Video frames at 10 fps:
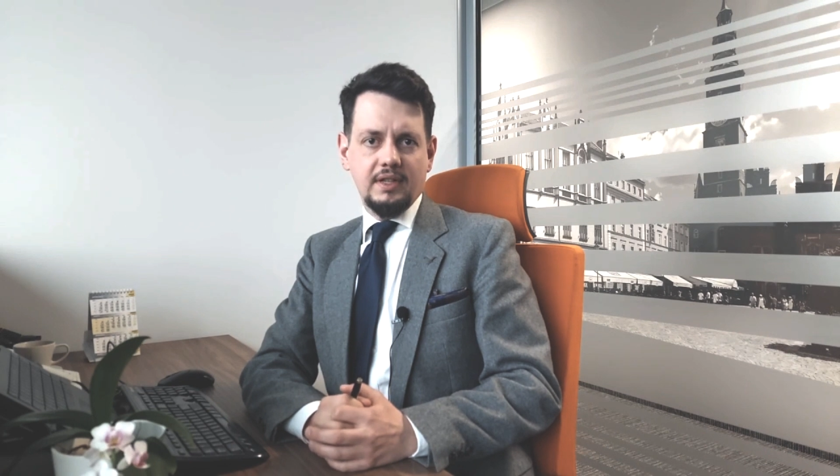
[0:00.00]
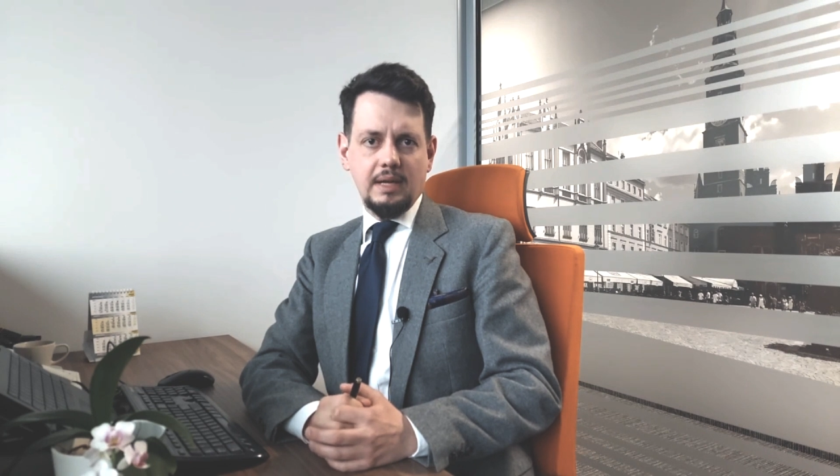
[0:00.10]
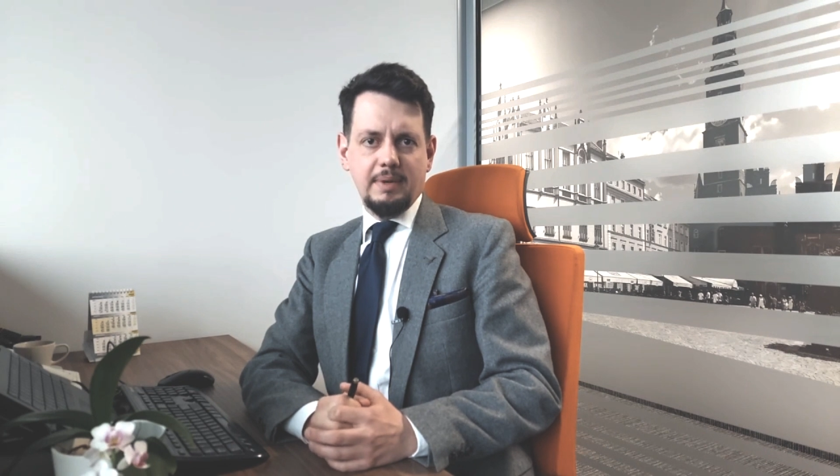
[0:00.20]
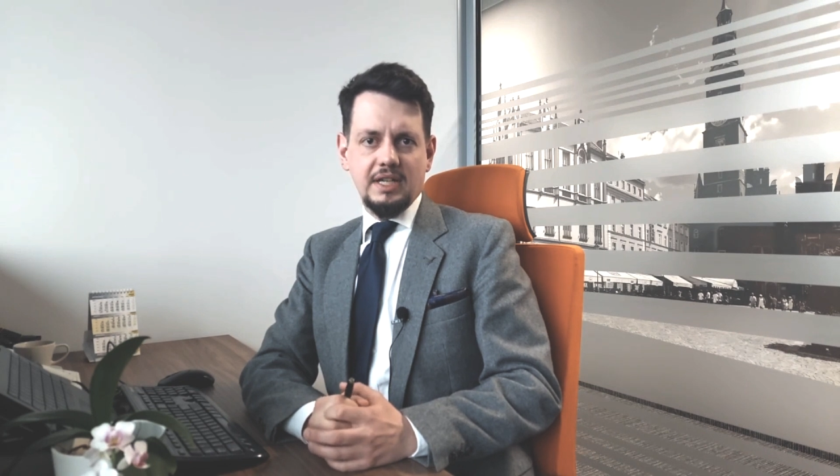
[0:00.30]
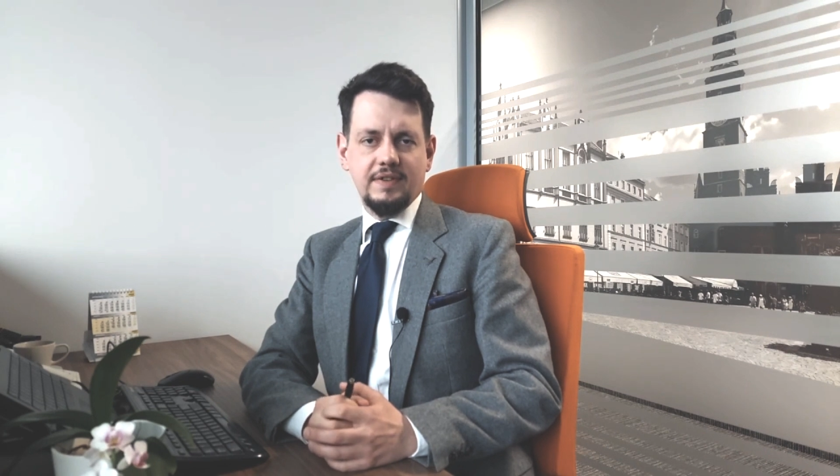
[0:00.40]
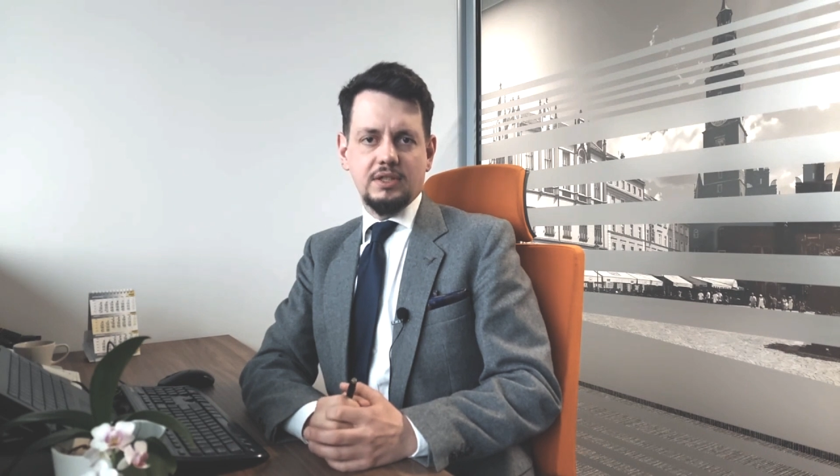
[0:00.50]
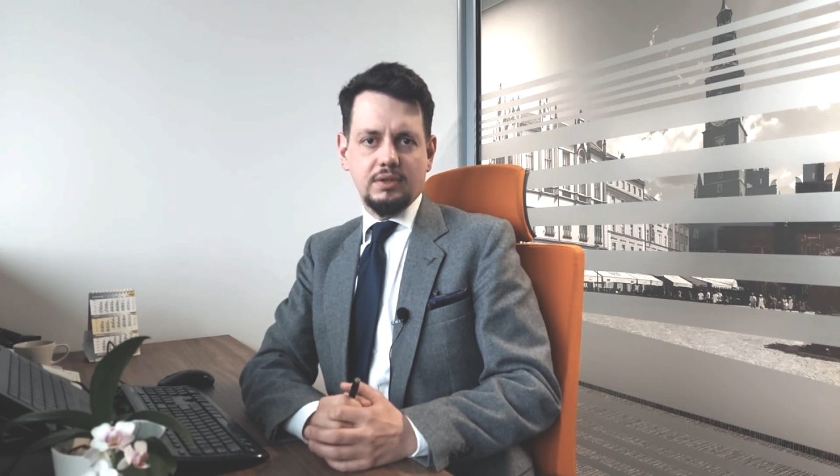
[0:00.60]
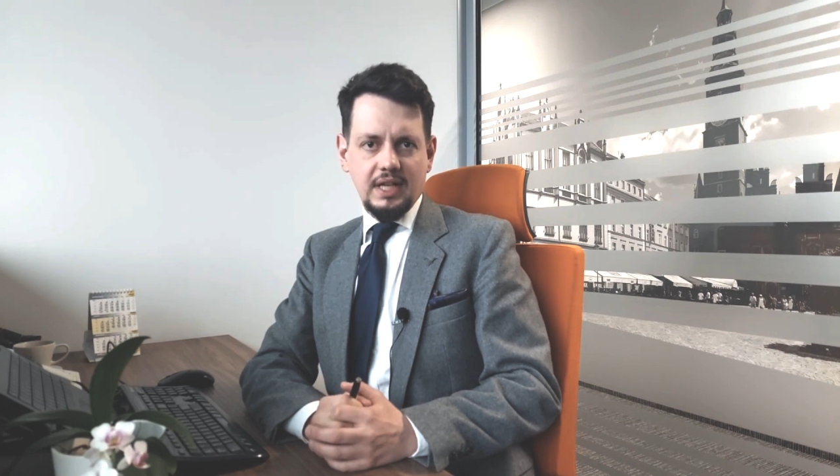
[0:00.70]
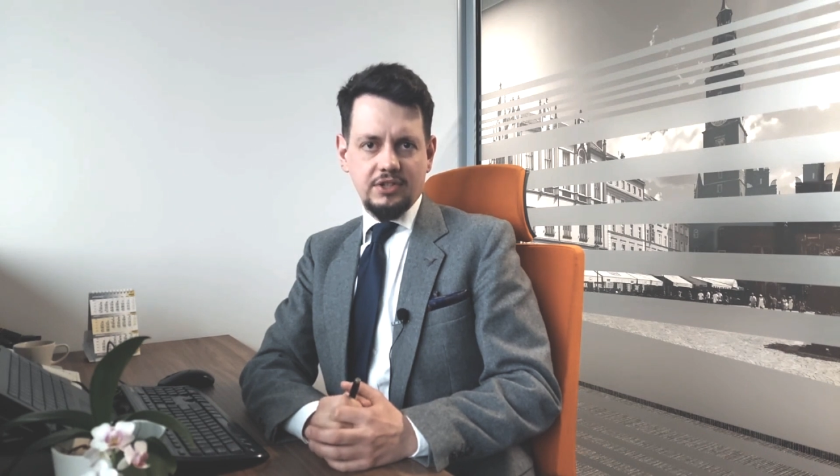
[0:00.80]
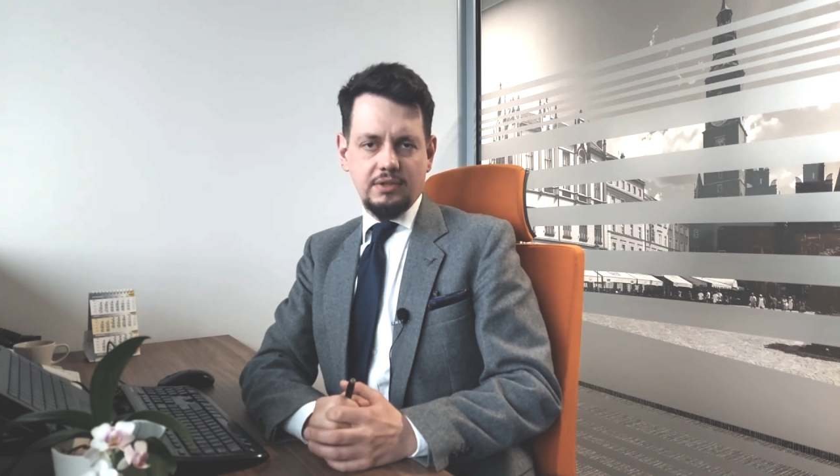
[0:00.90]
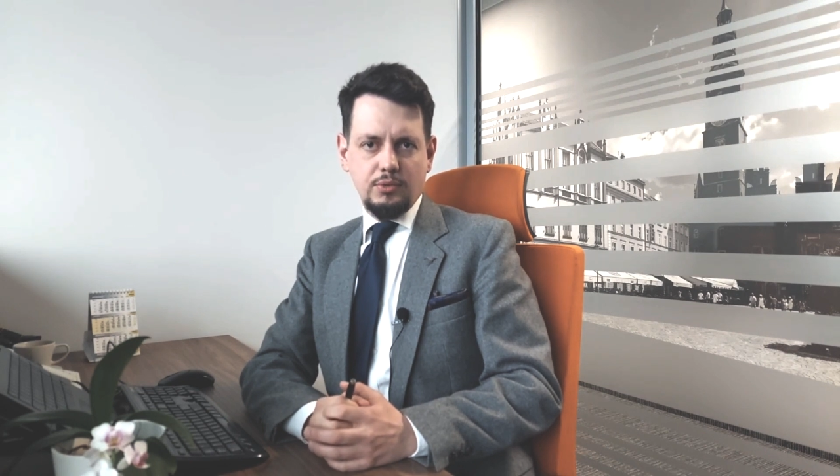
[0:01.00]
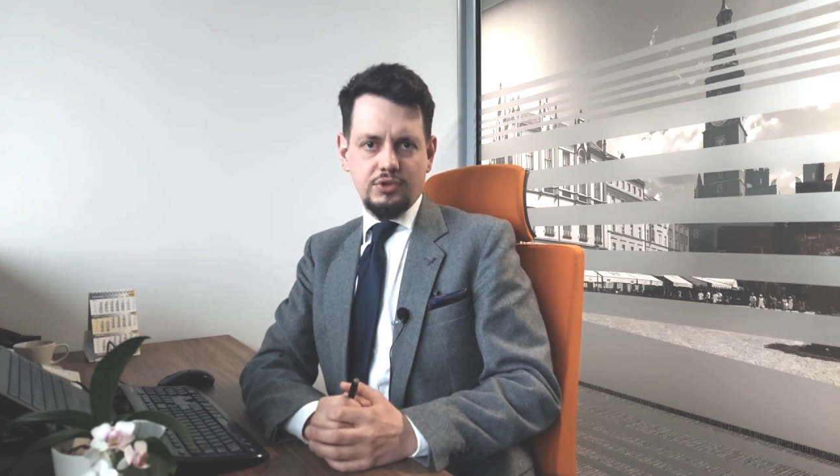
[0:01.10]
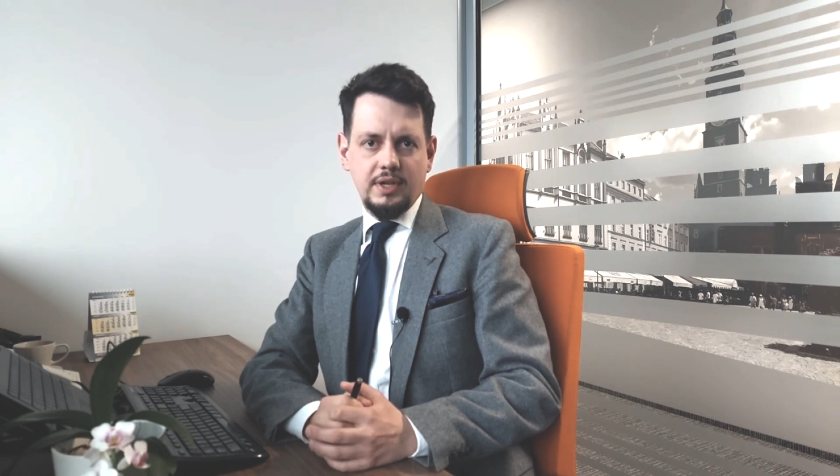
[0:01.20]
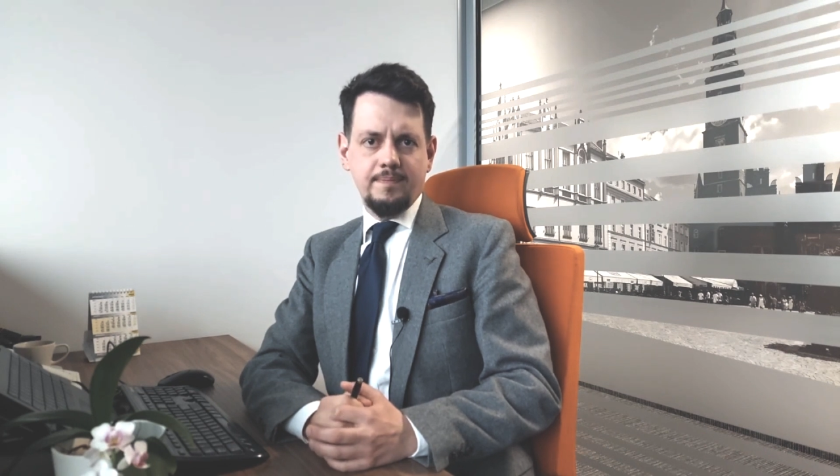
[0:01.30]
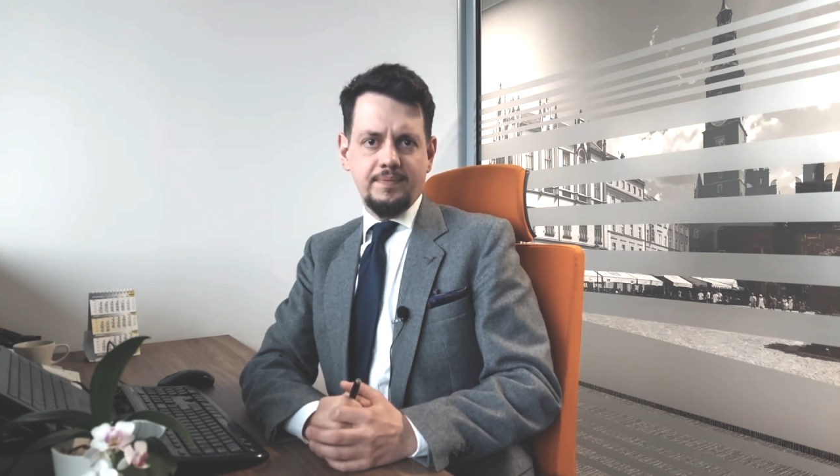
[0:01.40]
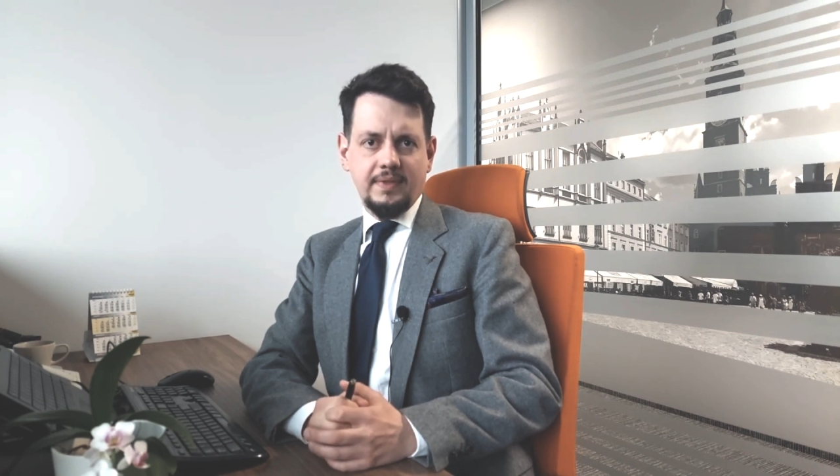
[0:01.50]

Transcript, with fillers: na paliwa, co także może